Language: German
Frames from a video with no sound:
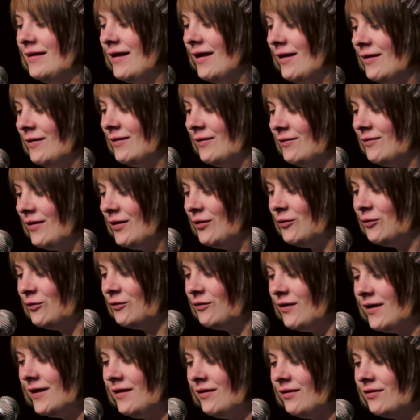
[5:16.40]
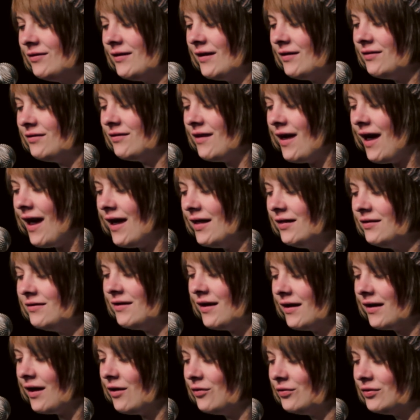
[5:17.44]
Denn wenn du willst, dass der
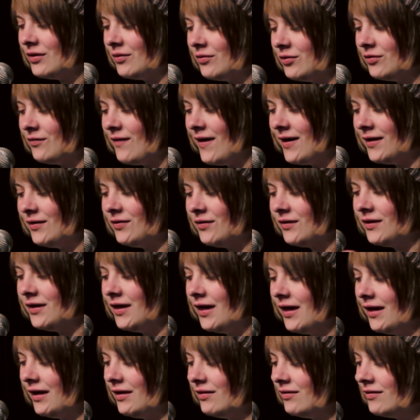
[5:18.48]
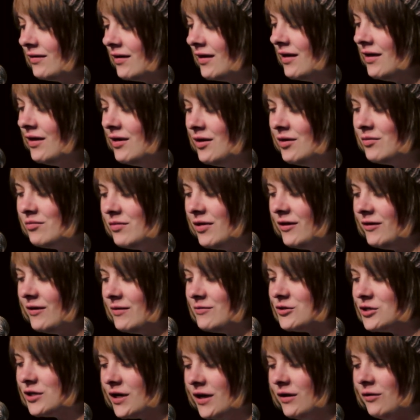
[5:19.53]
Alltag ausnahmsweise gerinnt, mit
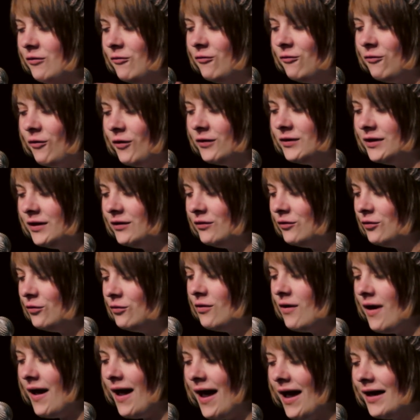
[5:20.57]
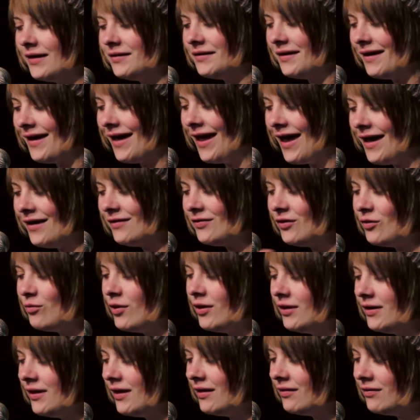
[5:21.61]
dem Schritt vor die Tür eine Reise
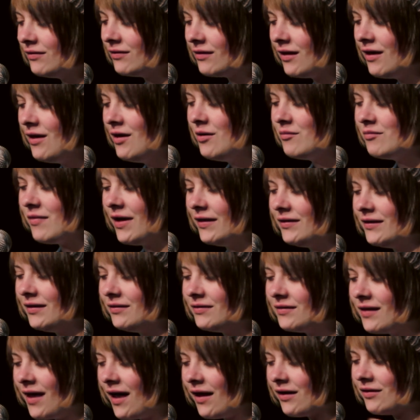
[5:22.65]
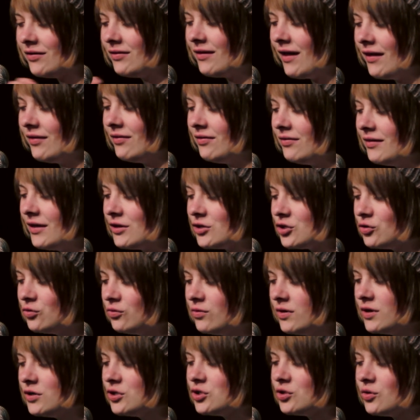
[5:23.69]
beginnt, man den Takttanz der
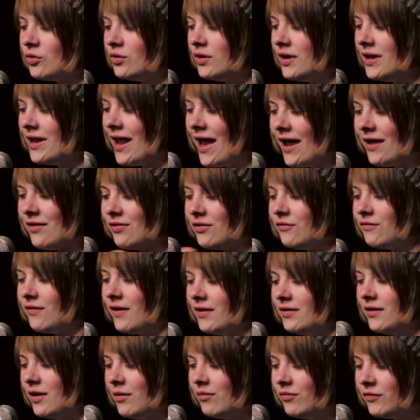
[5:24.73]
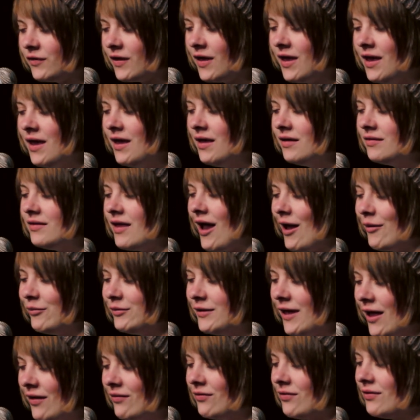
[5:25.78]
Schuhe schon leise vernimmt, der ab
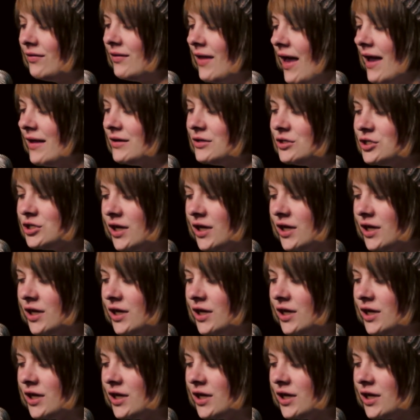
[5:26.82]
jetzt deinen